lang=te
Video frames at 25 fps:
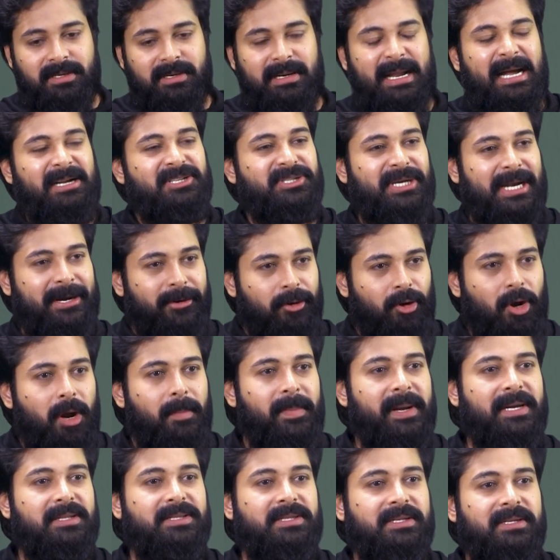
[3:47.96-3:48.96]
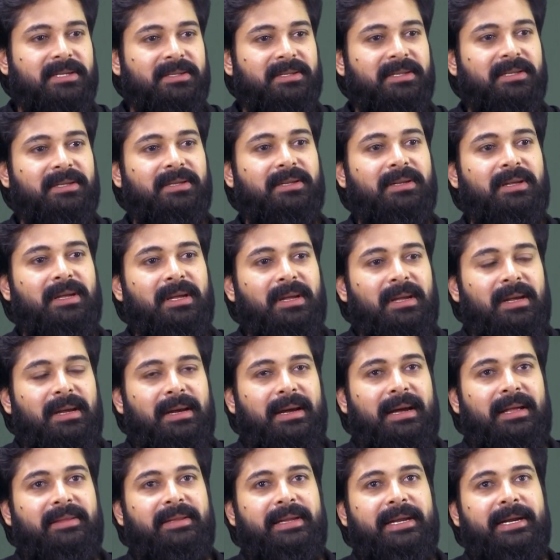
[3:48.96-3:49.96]
కూడా చాలా డ్రాబ్యాక్ సార్ అది
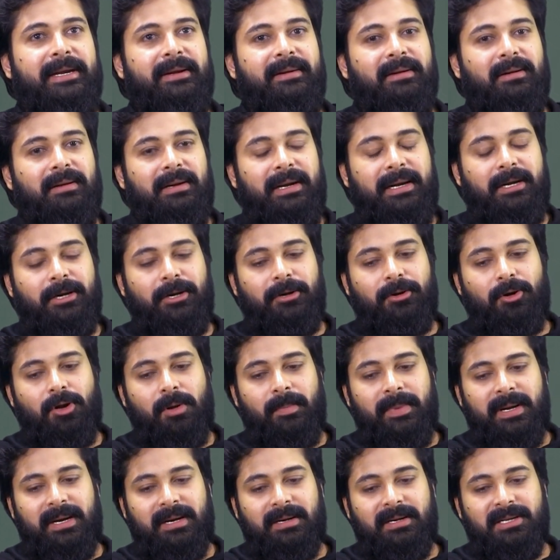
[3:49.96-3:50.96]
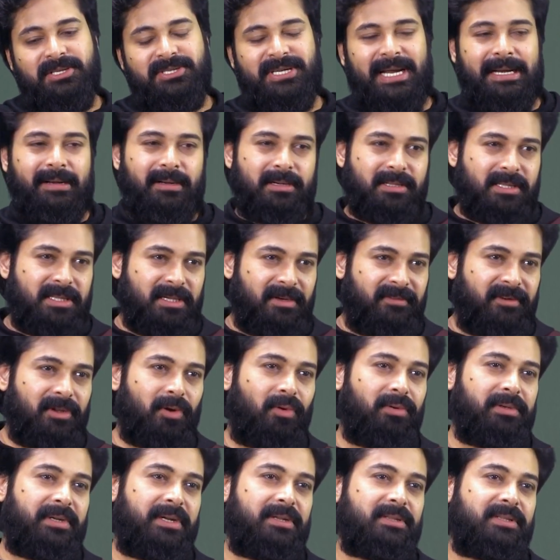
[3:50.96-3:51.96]
అది ఏంటంటే డ్రాబ్యాక్ అండి చాలా
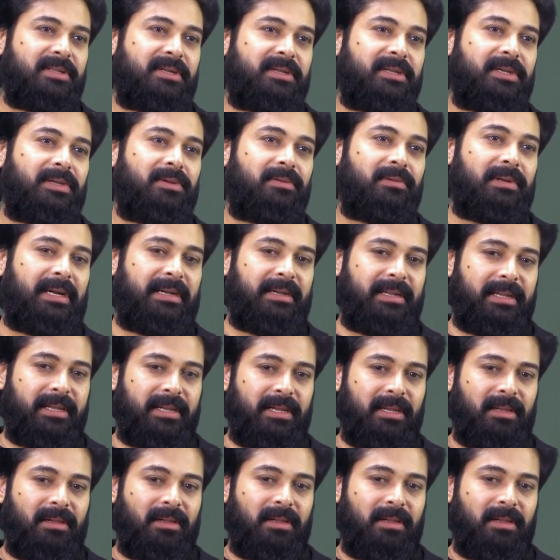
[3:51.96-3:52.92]
రిజర్వ్డ్గా ఉంటాను సార్ నేను అంటే